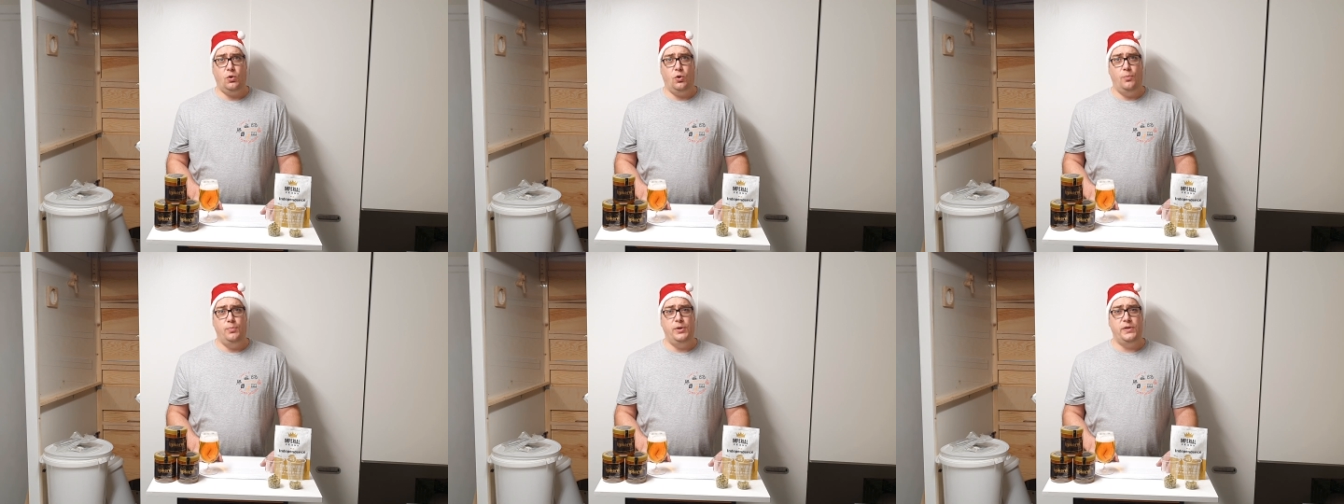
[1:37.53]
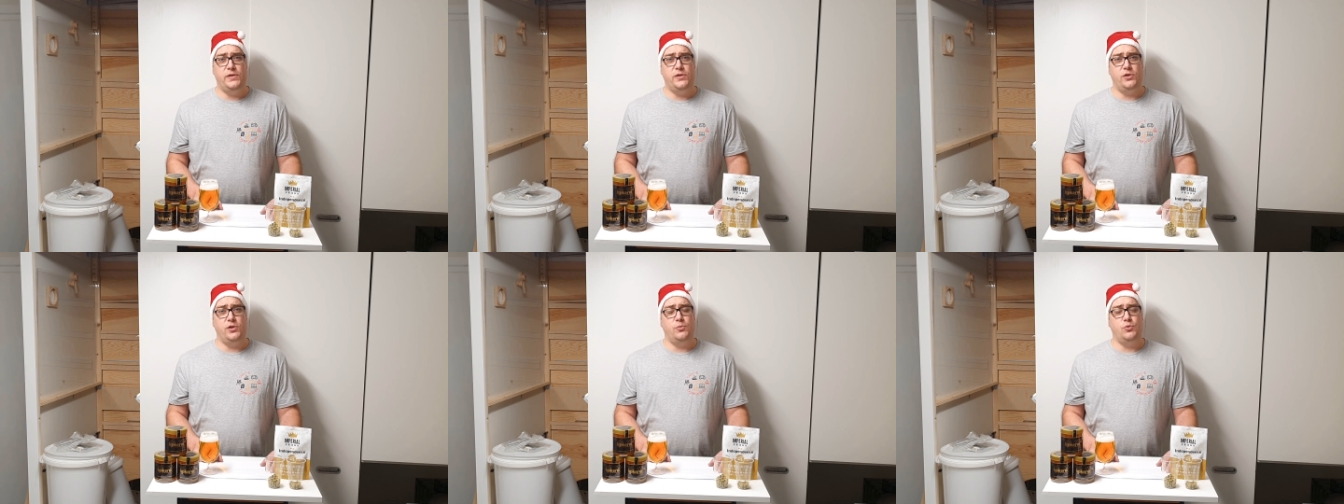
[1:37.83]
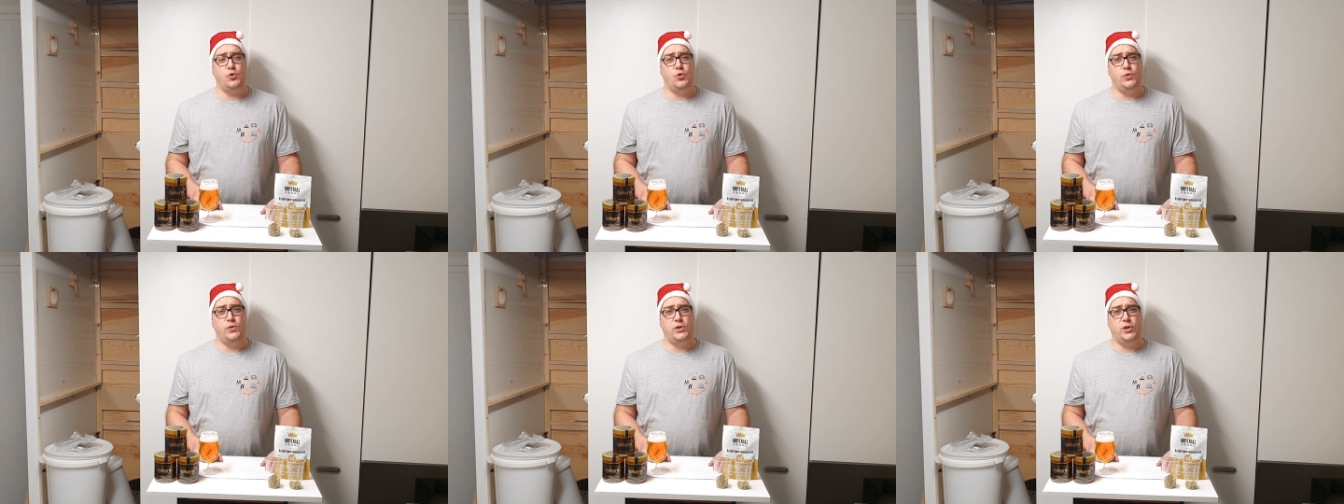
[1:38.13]
und bin zu
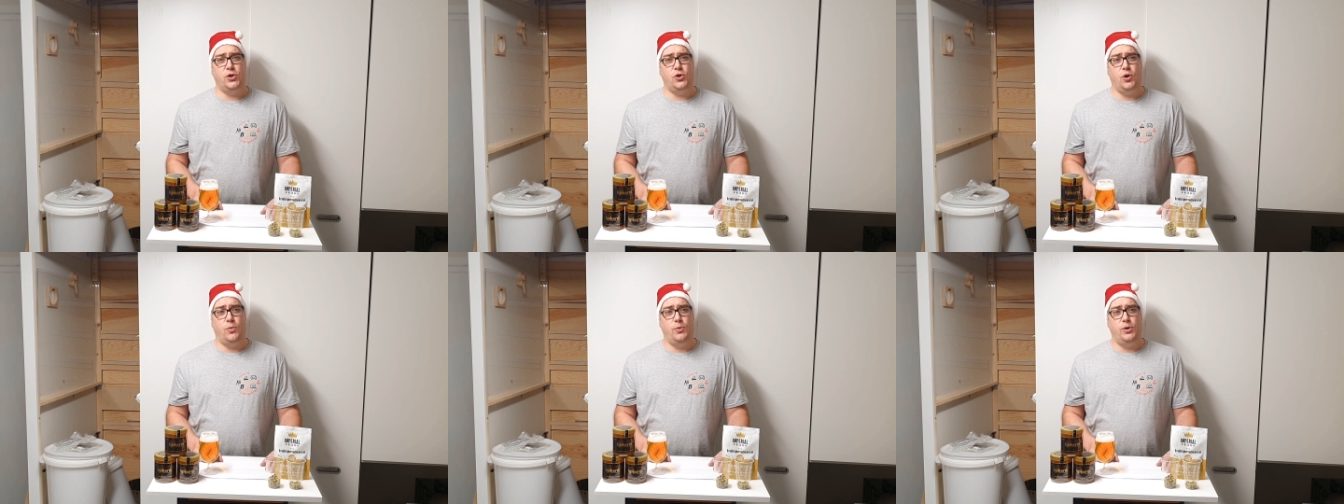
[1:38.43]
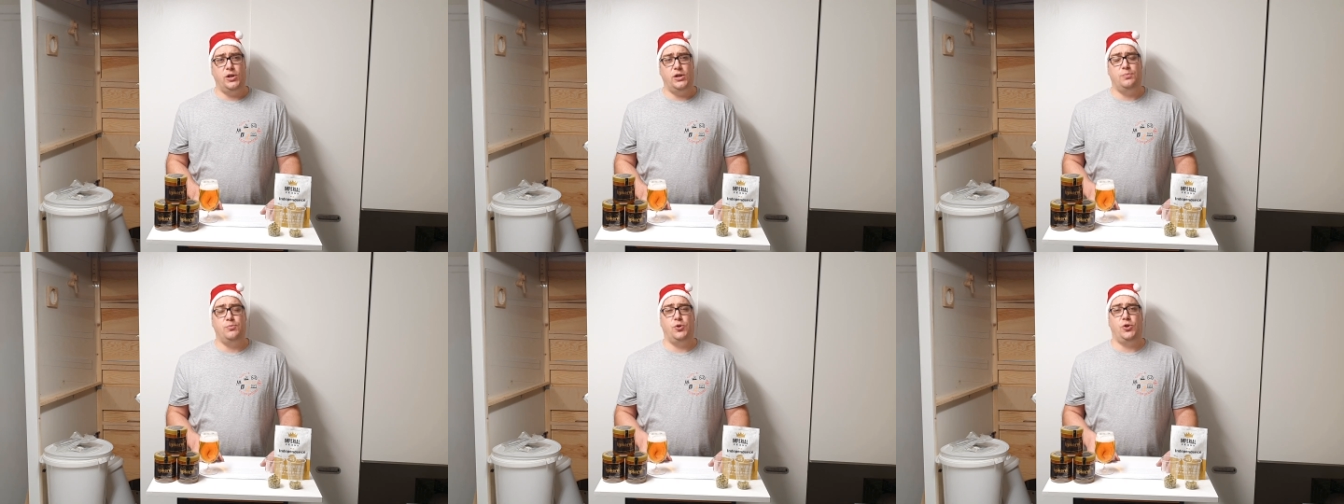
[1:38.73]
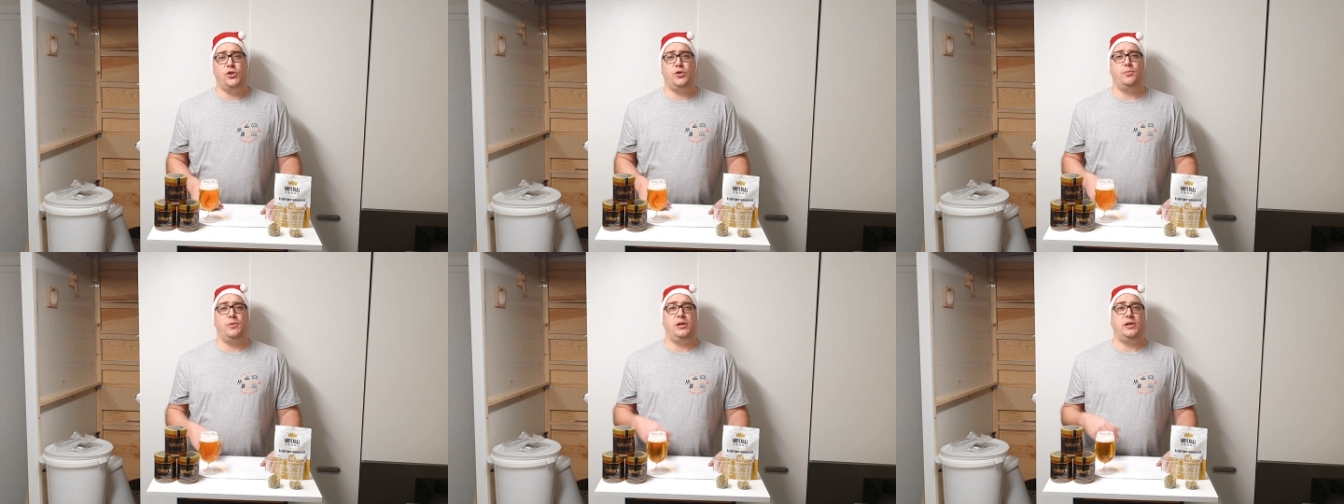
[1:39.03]
dem Schluss gekommen, ich
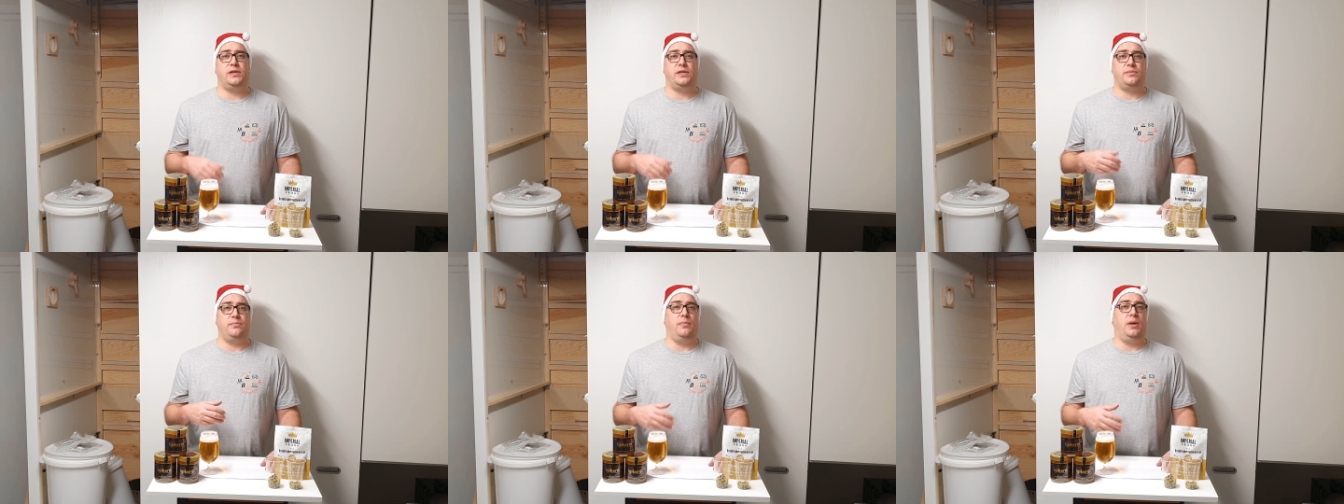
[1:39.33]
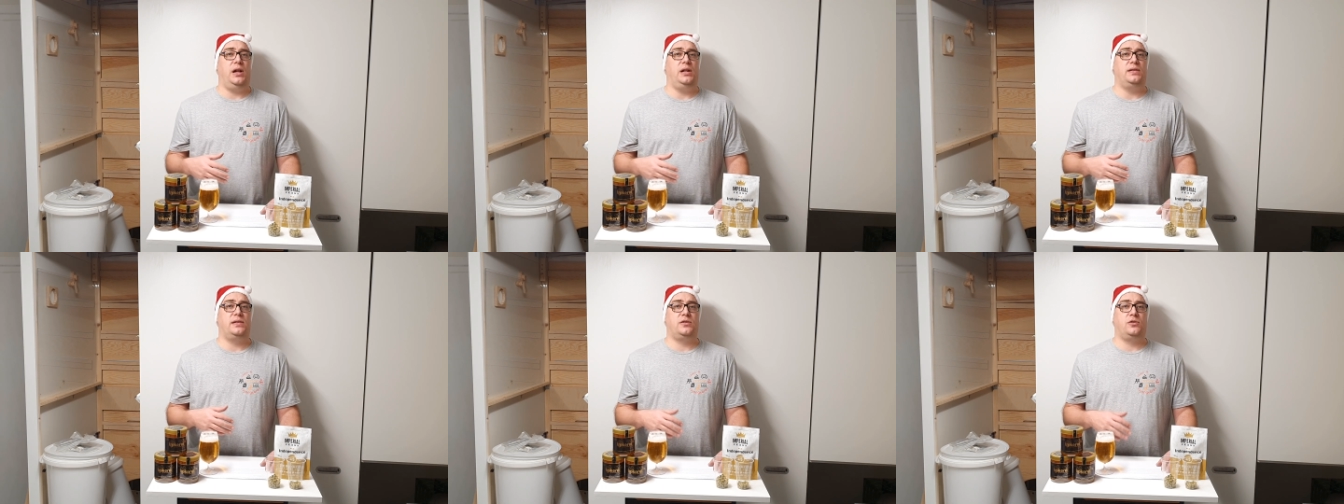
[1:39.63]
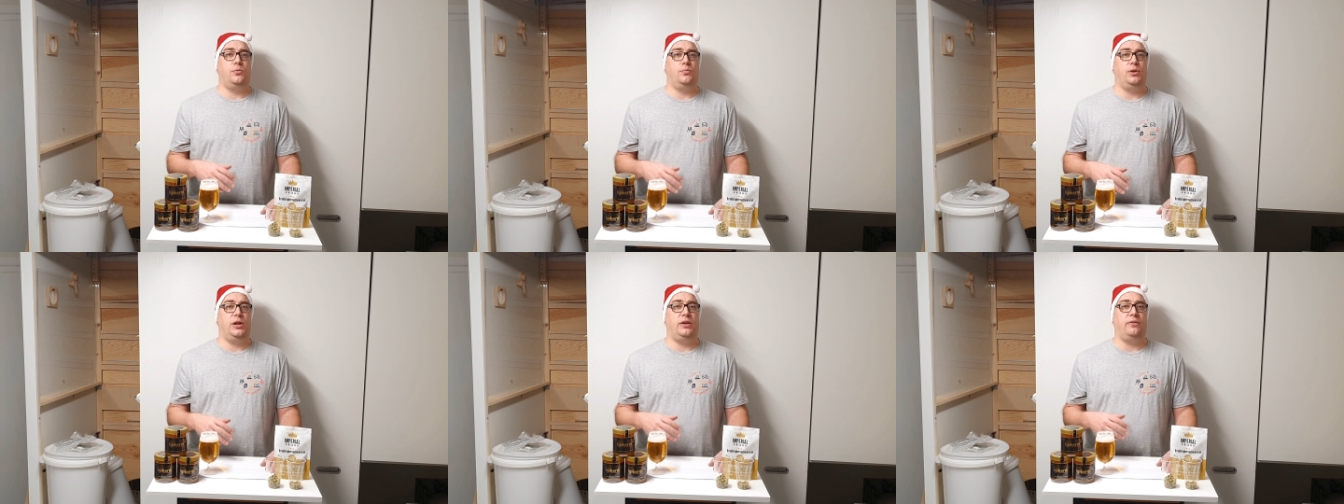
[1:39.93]
möchte mal das Malz
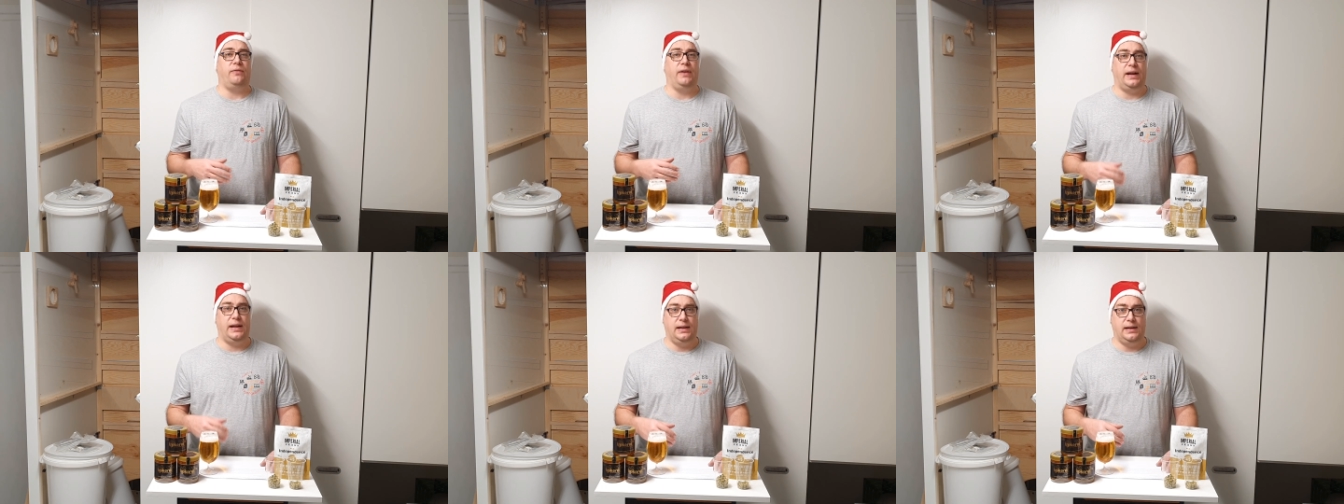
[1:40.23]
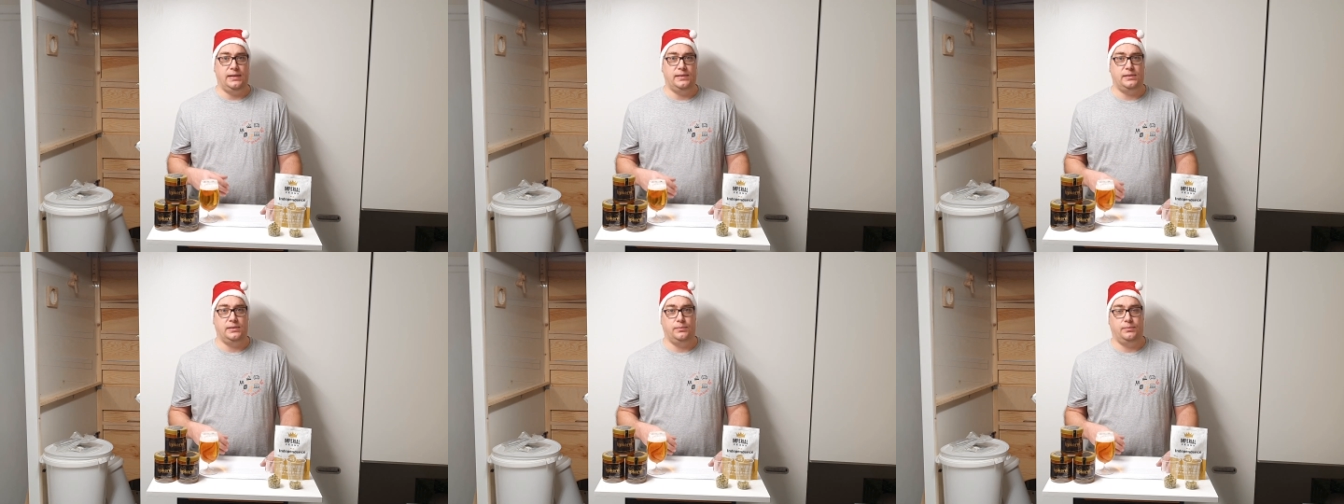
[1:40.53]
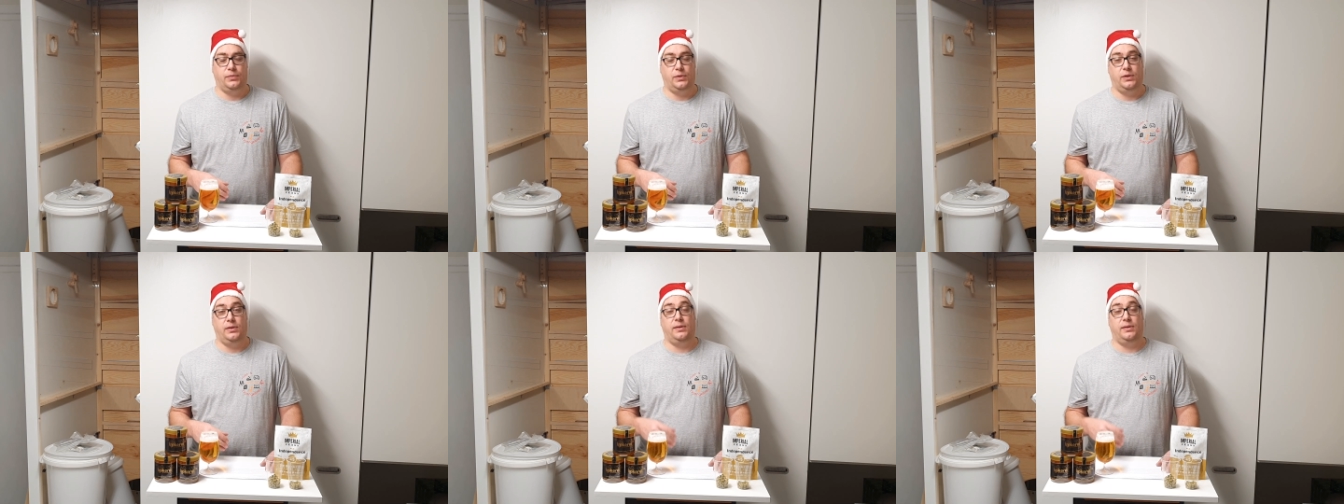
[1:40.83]
komplett weglassen.